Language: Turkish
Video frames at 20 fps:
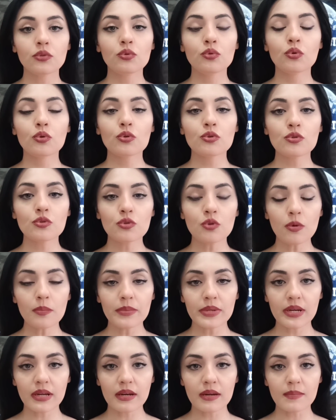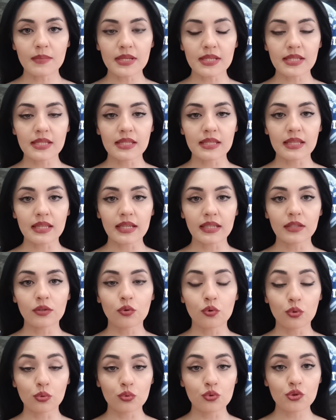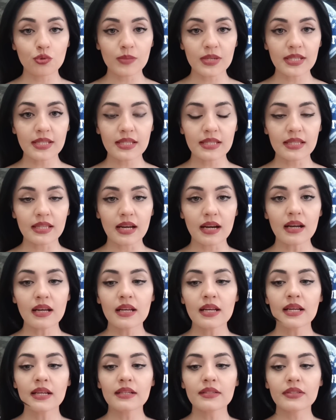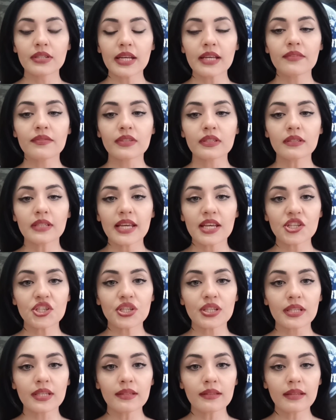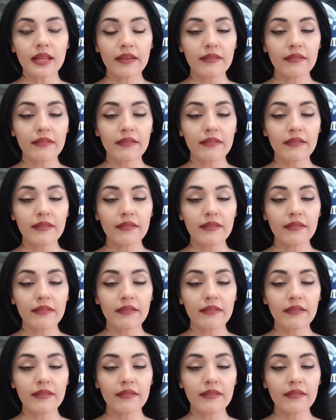911 aramasındaki konuşmasında Raven eşinin